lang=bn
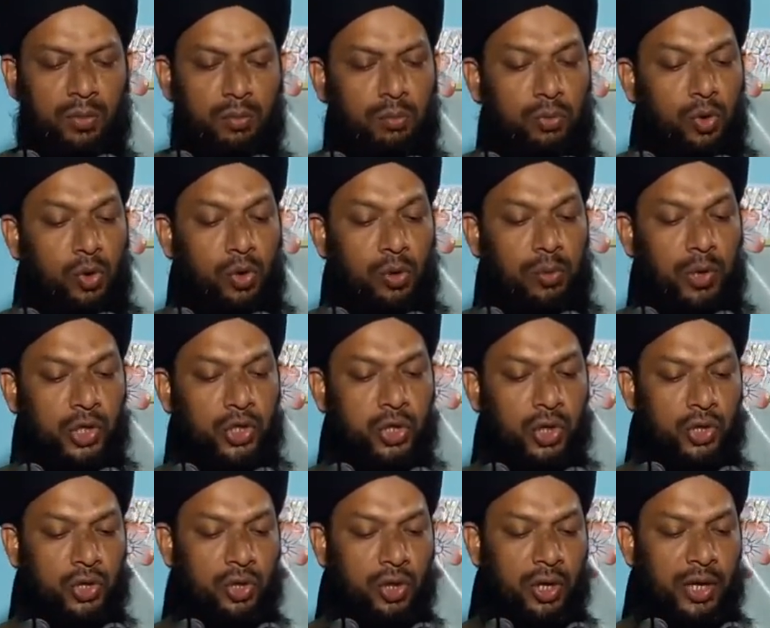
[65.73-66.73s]

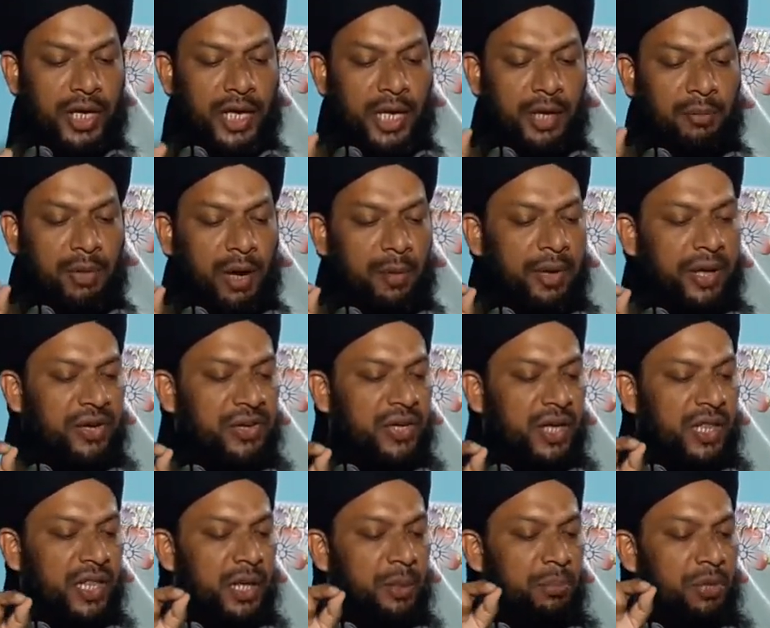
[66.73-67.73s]
ভুলবশত ইমামের
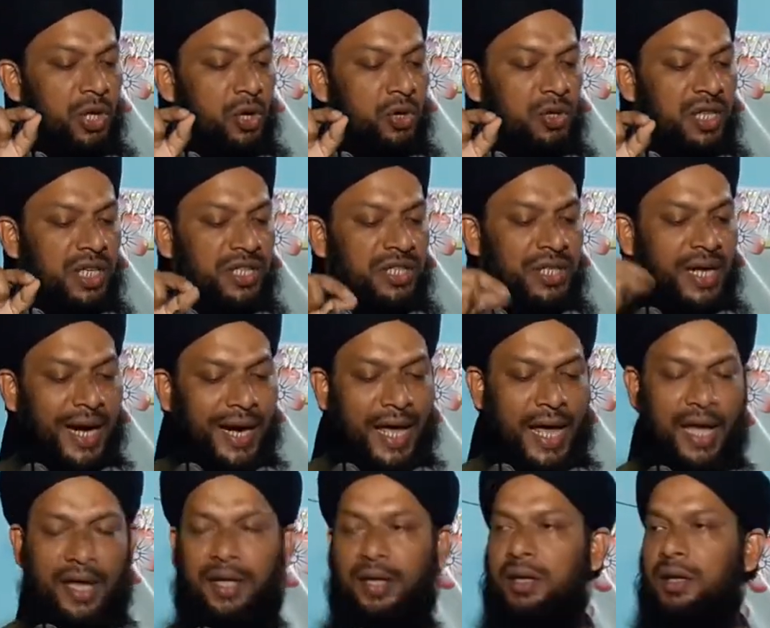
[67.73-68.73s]
সাথে বিরতি
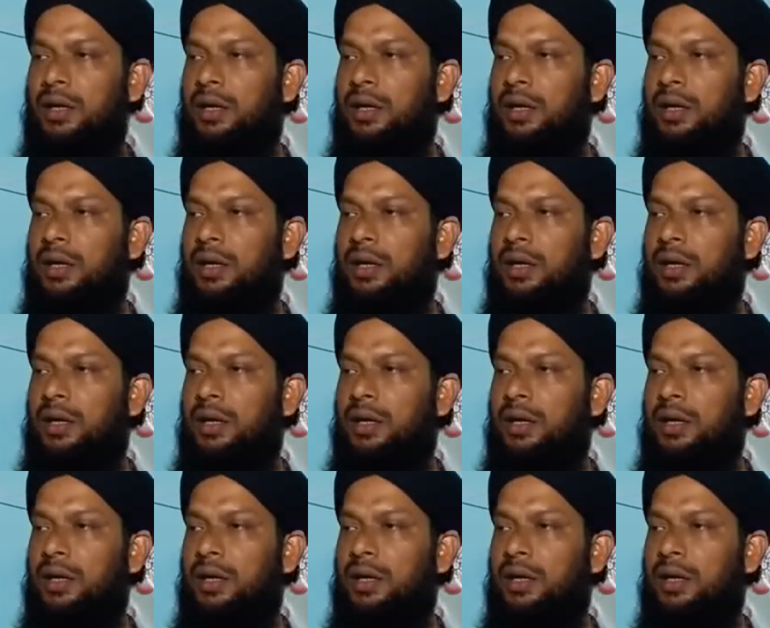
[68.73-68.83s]
ছাড়াই